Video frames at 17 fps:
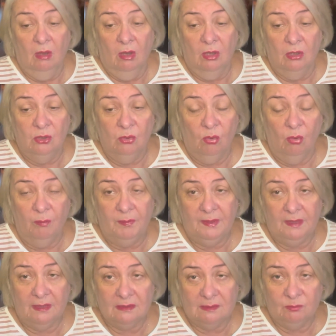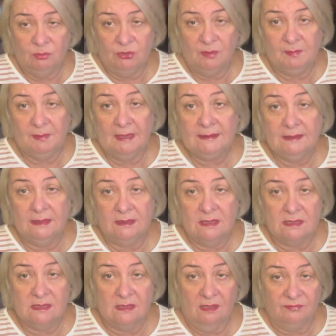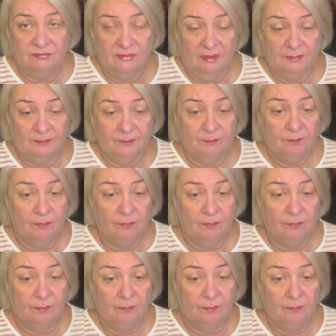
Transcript: но при этом у них платная доставка.